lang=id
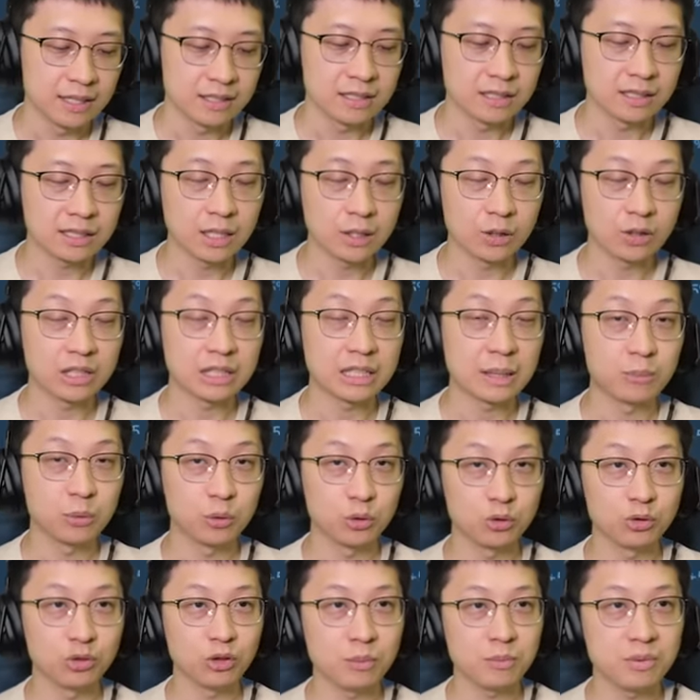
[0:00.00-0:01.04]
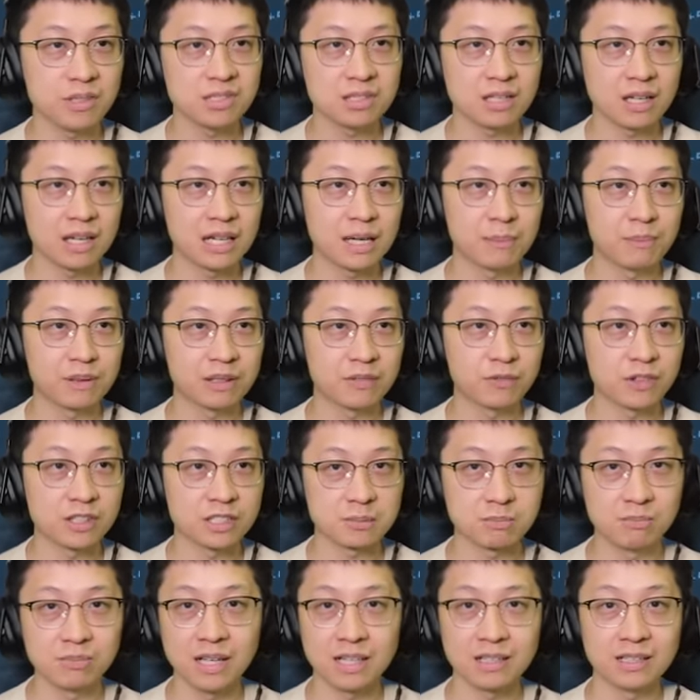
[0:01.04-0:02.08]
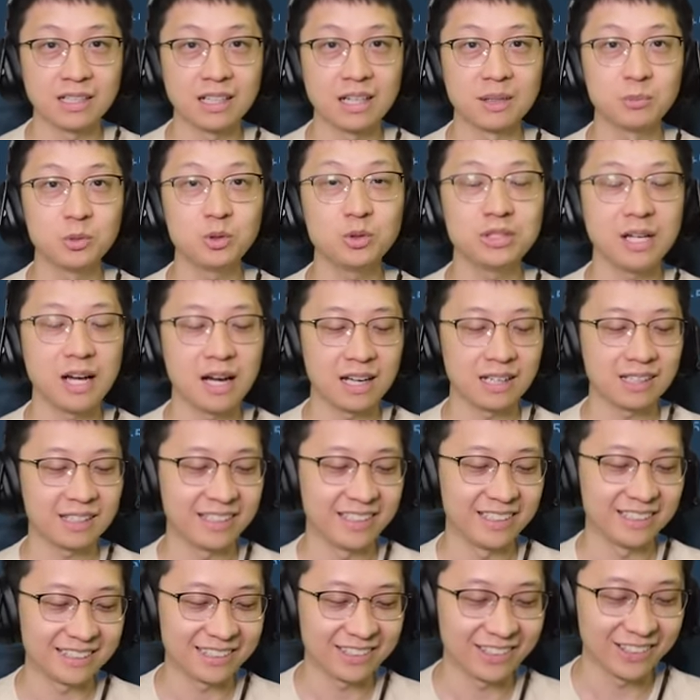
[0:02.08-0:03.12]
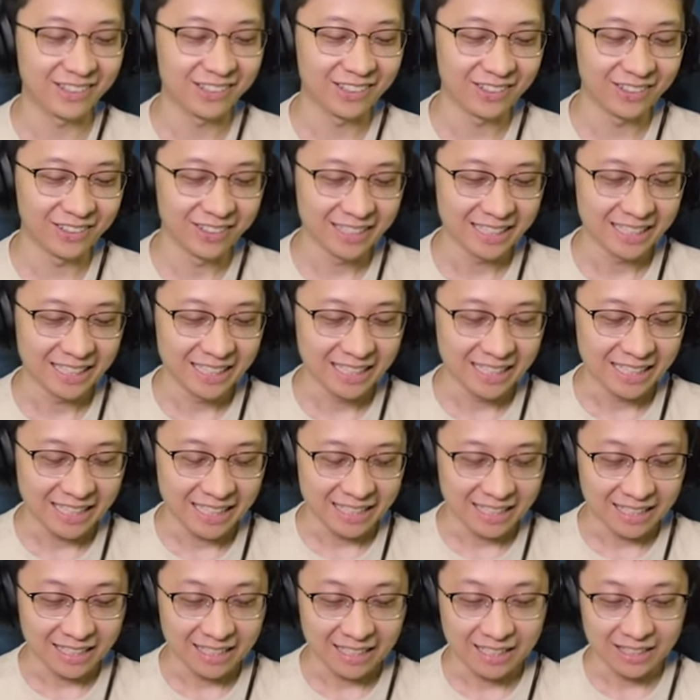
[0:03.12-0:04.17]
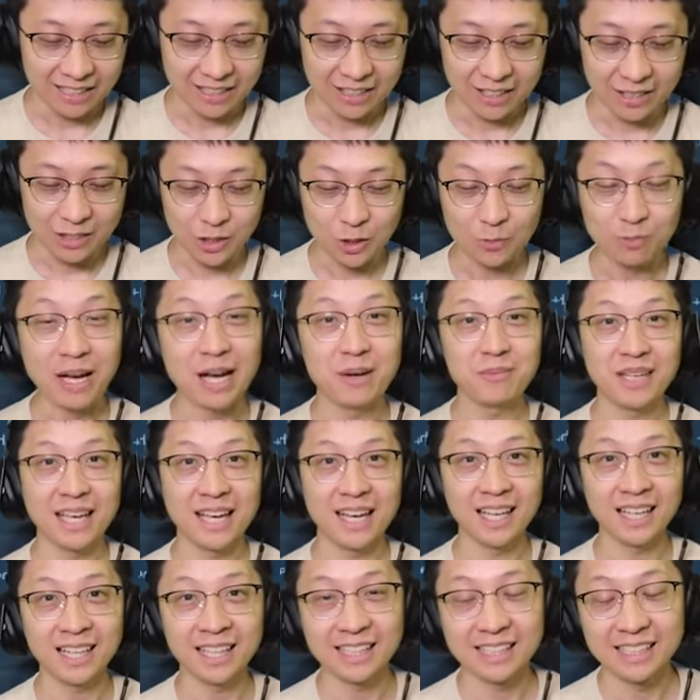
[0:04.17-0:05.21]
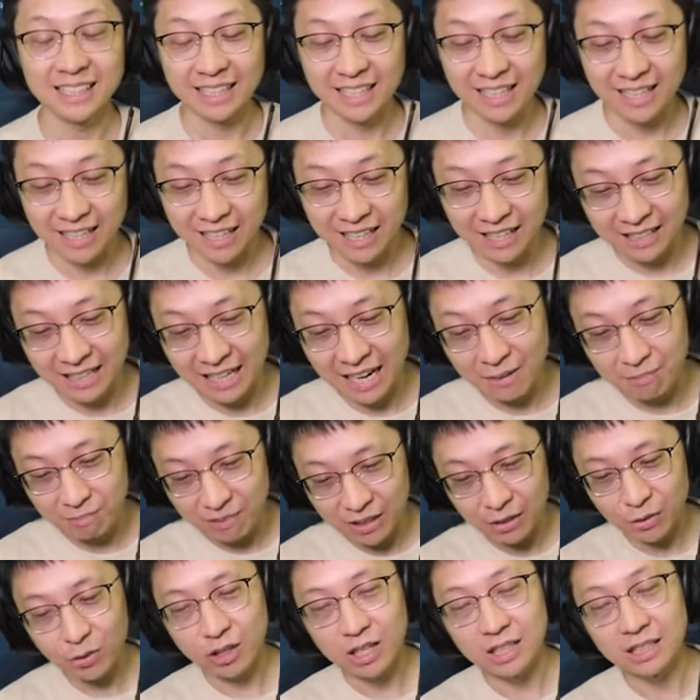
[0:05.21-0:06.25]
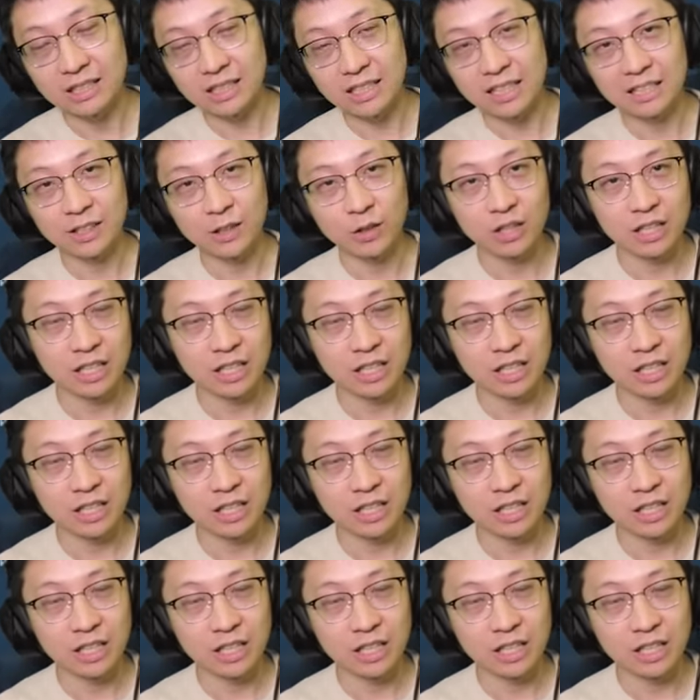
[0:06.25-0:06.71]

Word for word: Jadi kalau kita beruntung bisa dapat first blood dengan mudah gitu cukup paham ya dengan apa yang gue katakan